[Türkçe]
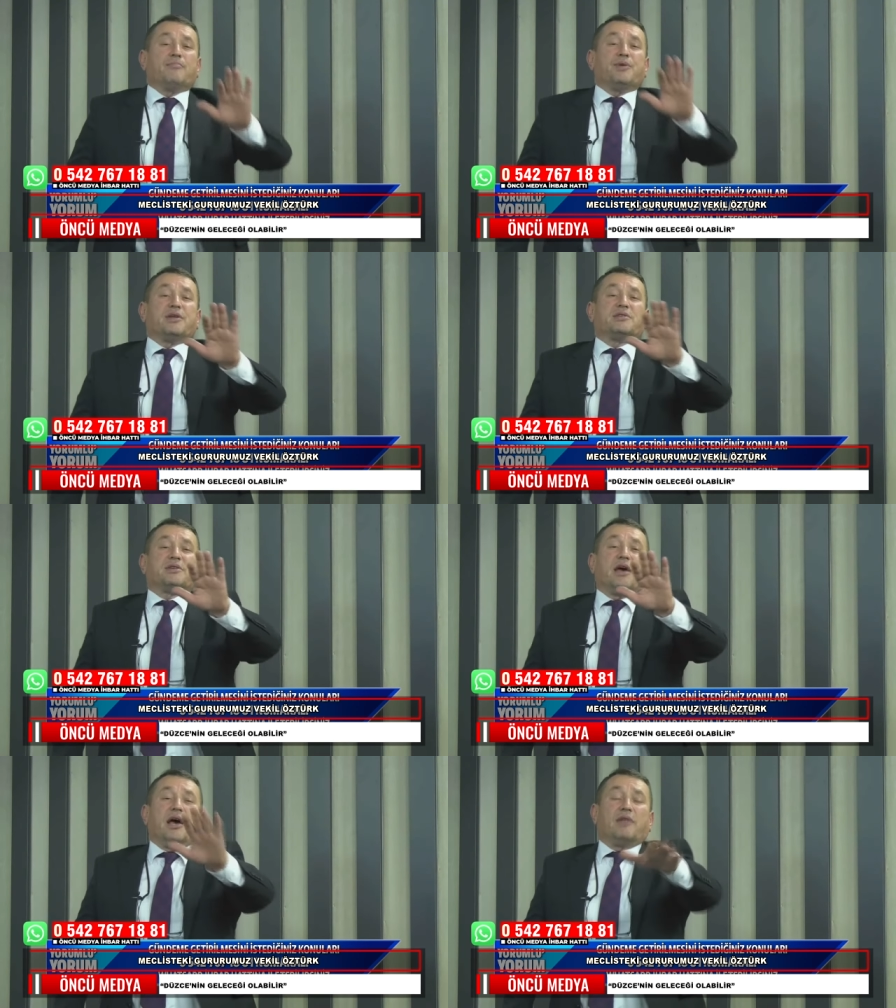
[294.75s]

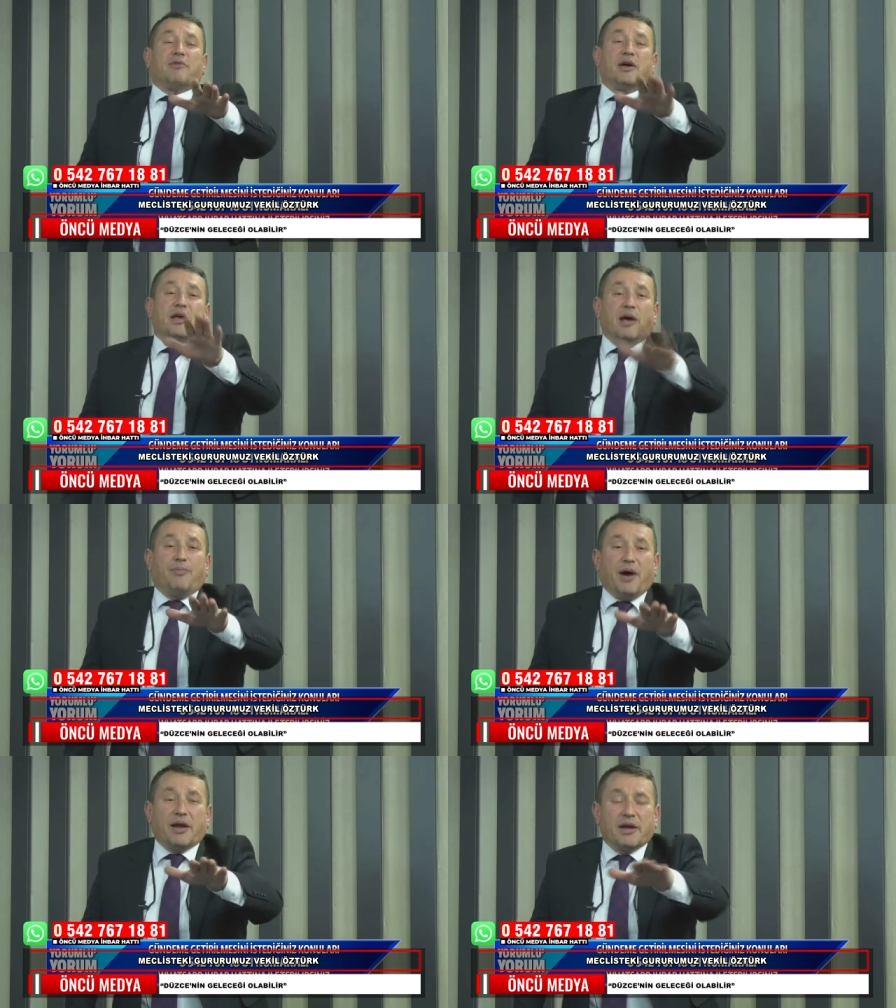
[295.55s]
Birisi helvayı
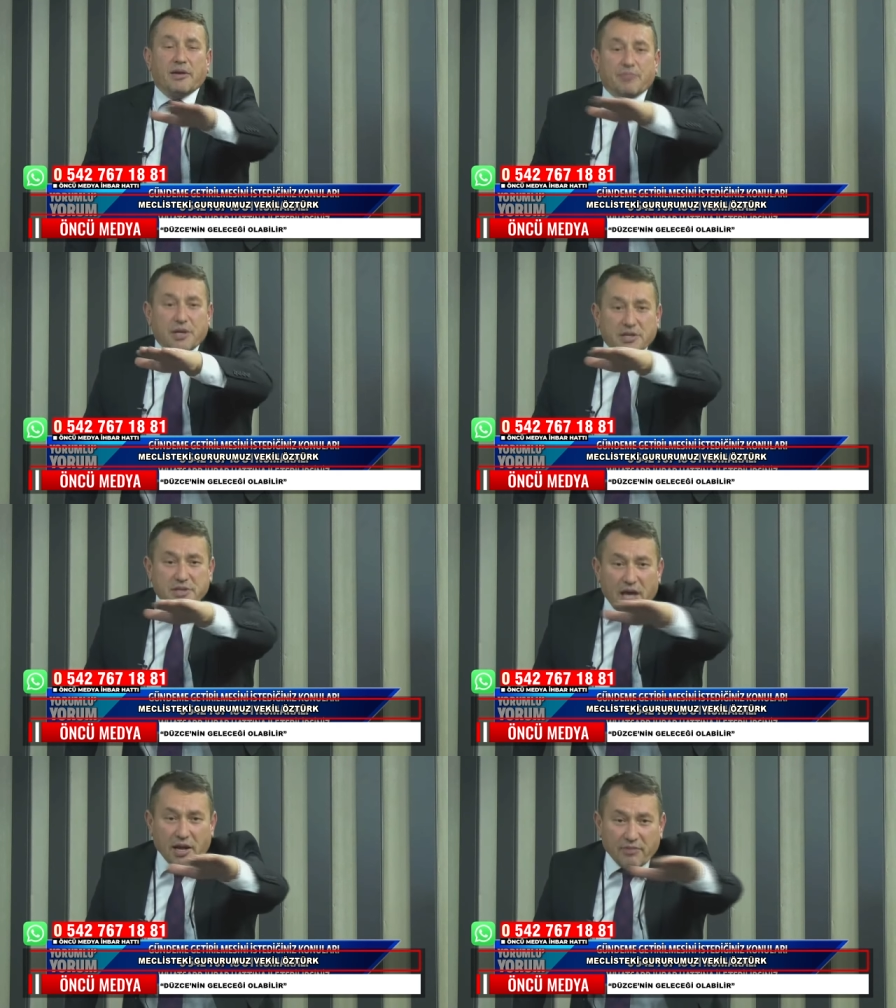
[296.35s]
yapar,
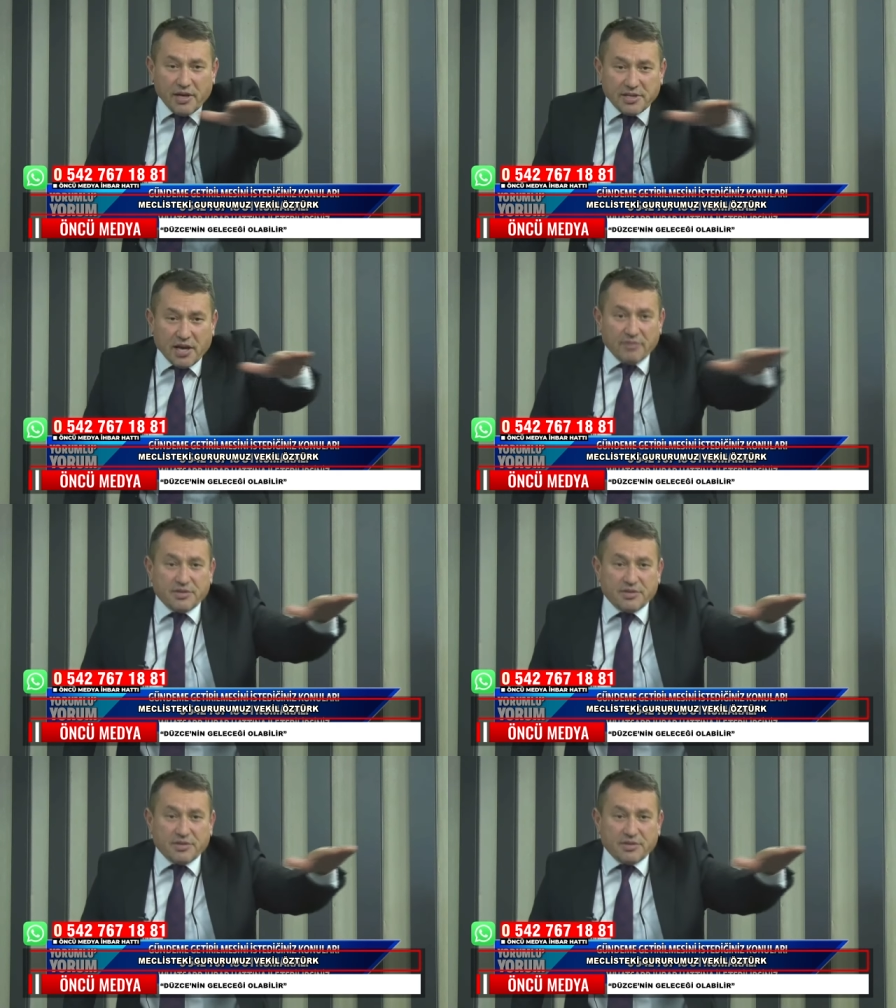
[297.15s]
birisi helvayı servis